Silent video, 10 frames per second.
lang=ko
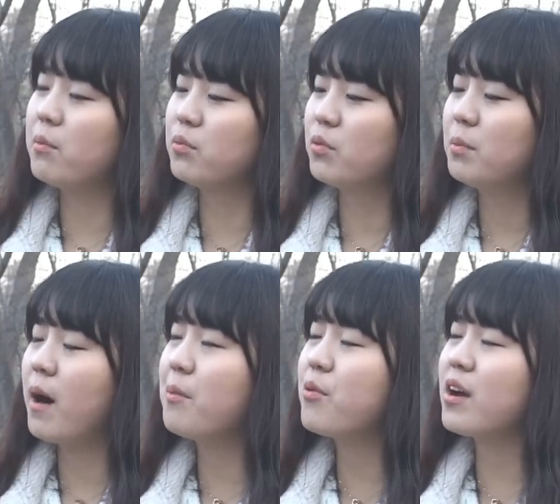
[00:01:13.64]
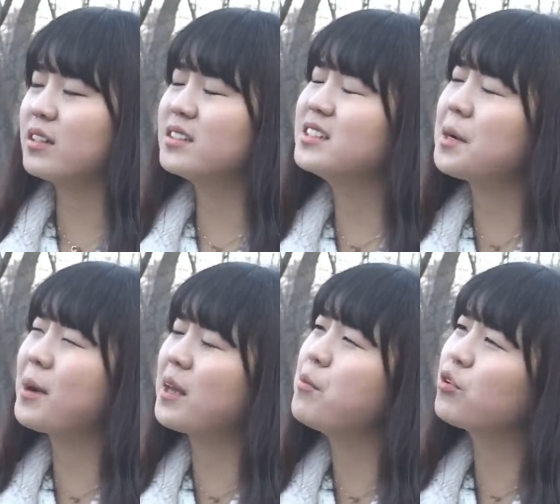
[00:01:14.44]
바보, 바보야.
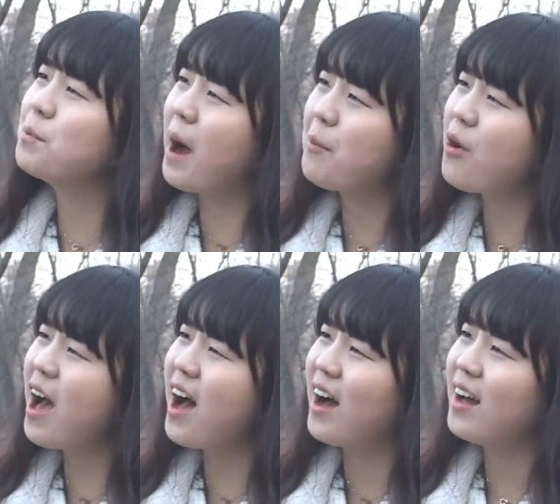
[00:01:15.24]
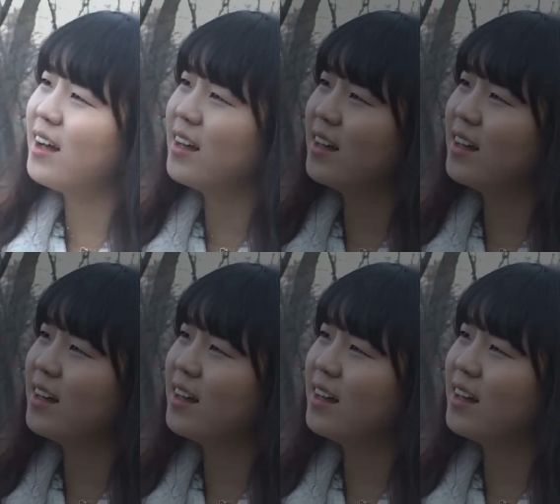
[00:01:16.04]
이자밖에모르 바보야!